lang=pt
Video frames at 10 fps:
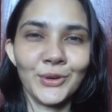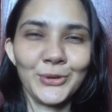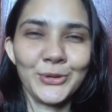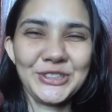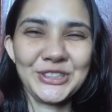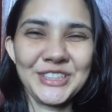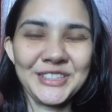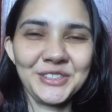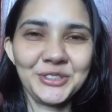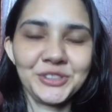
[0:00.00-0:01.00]
Oi,
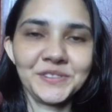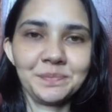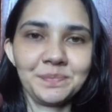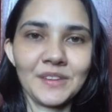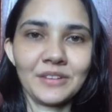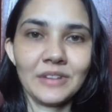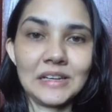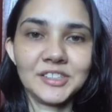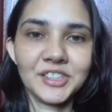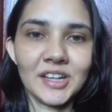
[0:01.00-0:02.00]
gente.
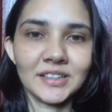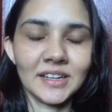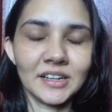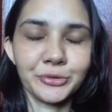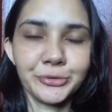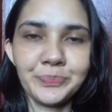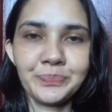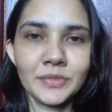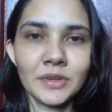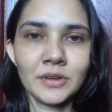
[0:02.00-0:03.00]
Feliz Natal.
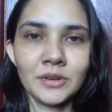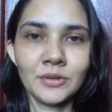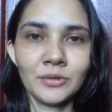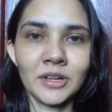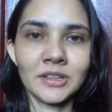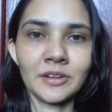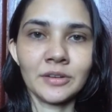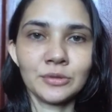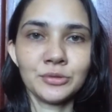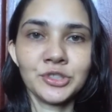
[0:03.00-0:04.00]
Natal
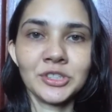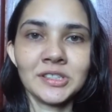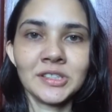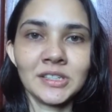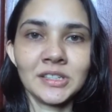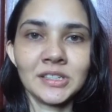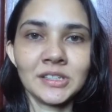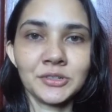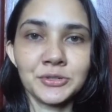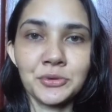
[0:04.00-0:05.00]
é o dia em que
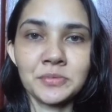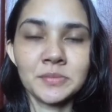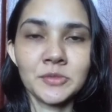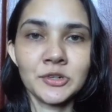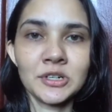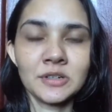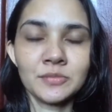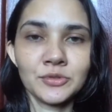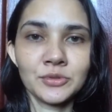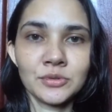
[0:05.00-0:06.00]
nós
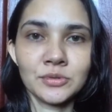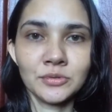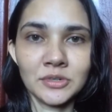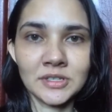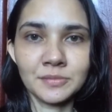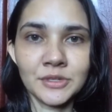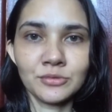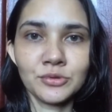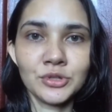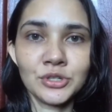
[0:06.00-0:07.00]
comemoramos o
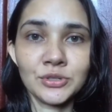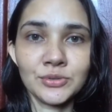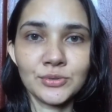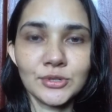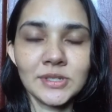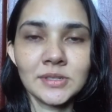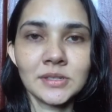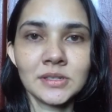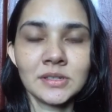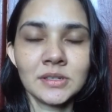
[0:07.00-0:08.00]
nascimento de Jesus
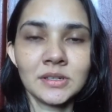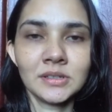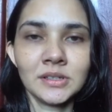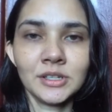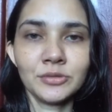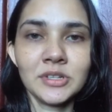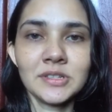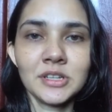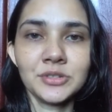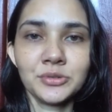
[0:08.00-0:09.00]
e eu
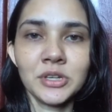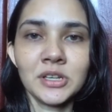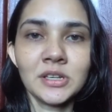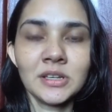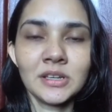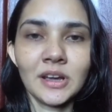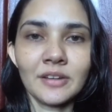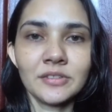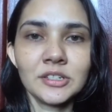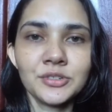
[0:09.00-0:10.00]
desejo que a
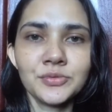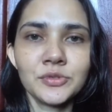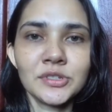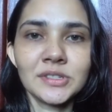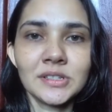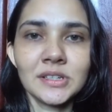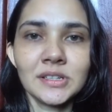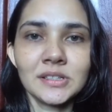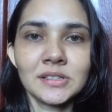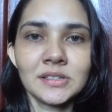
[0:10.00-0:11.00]
vida de
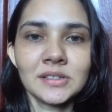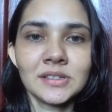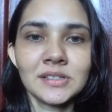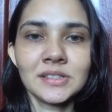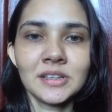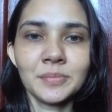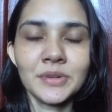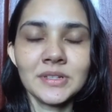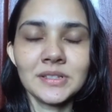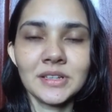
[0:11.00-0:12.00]
vocês
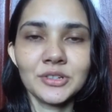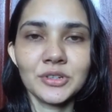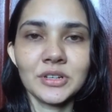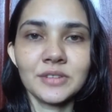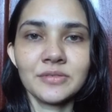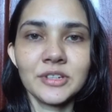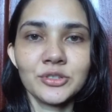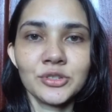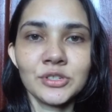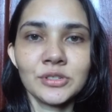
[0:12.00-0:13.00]
sempre seja
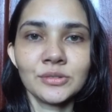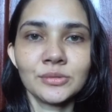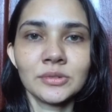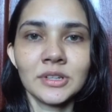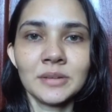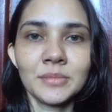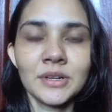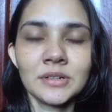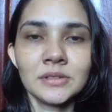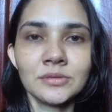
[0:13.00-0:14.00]
refletindo,
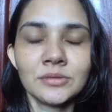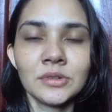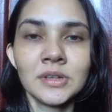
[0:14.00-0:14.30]
lembrando